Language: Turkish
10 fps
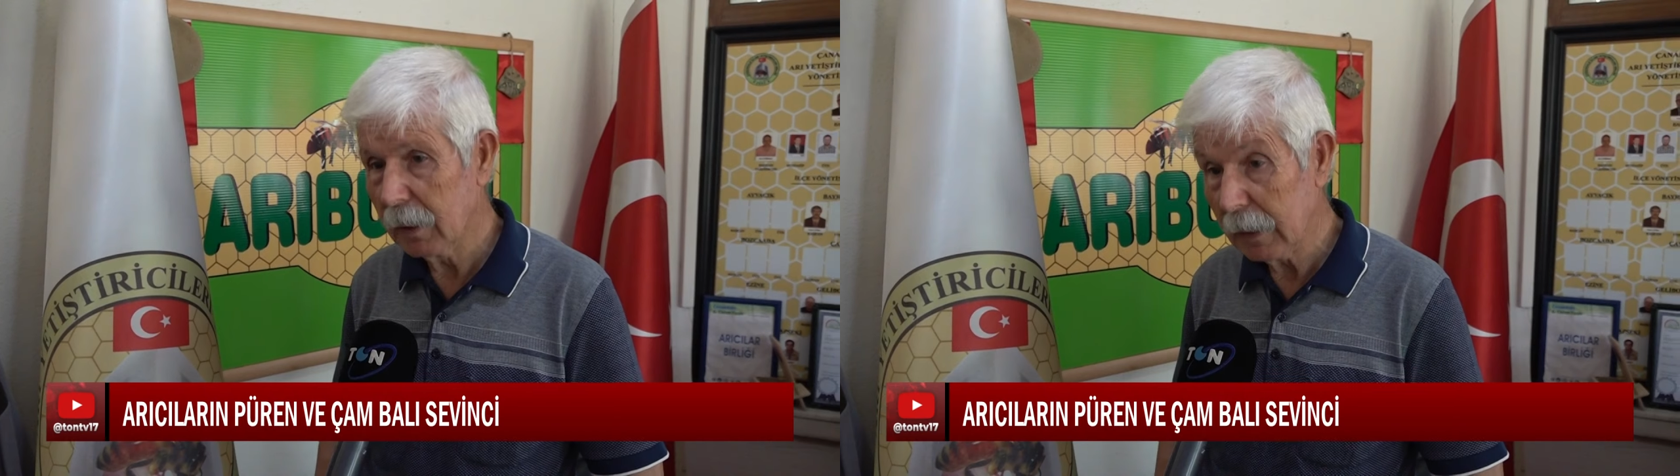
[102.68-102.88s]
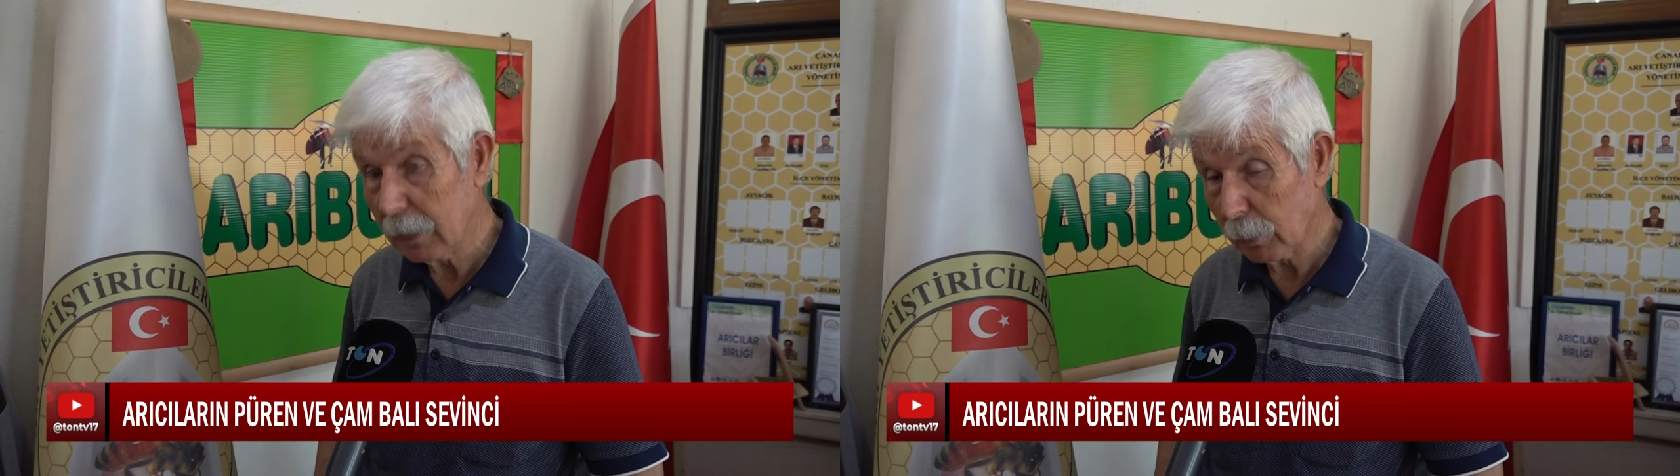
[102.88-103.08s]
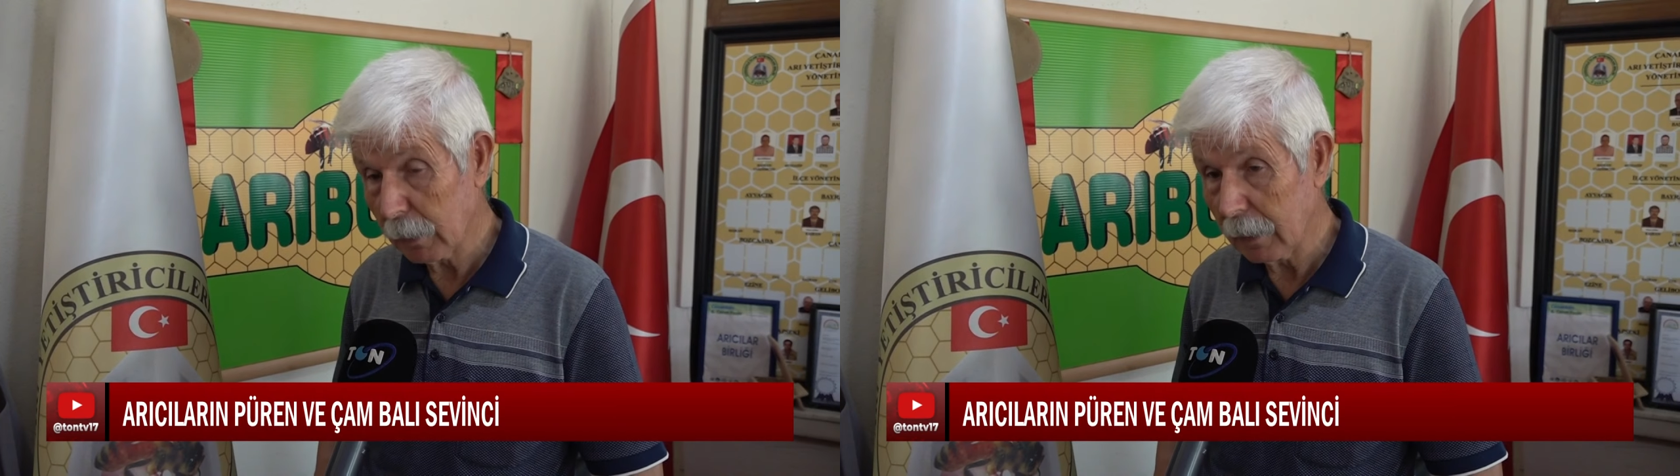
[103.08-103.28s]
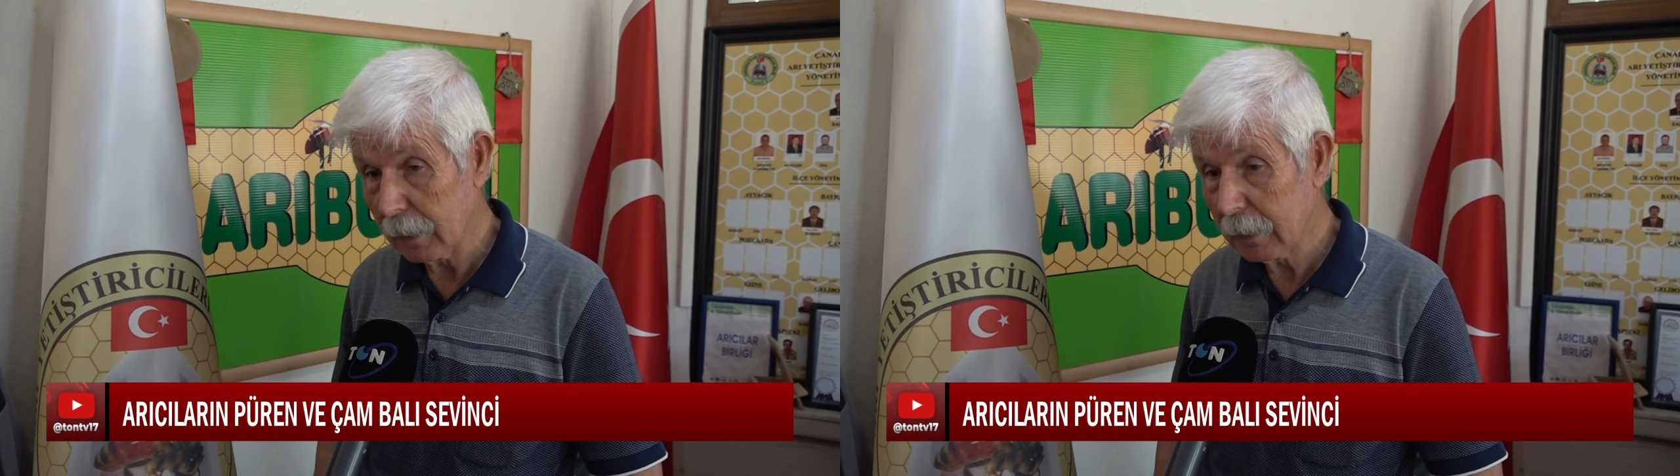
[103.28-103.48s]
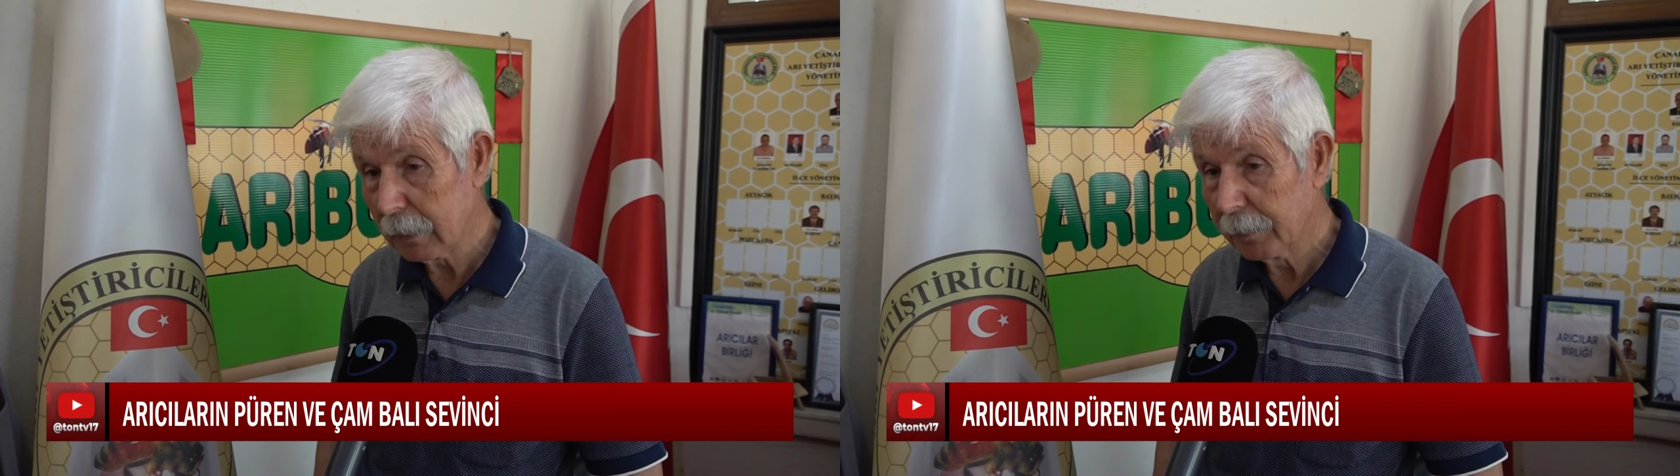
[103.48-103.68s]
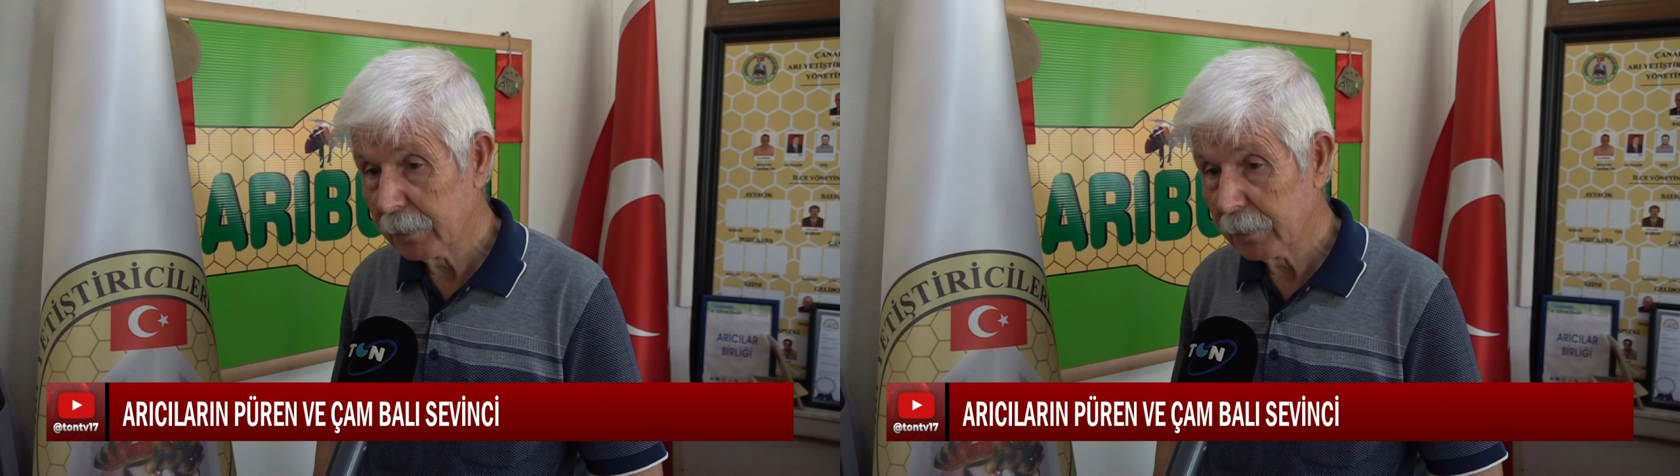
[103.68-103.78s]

iyi noktadayız.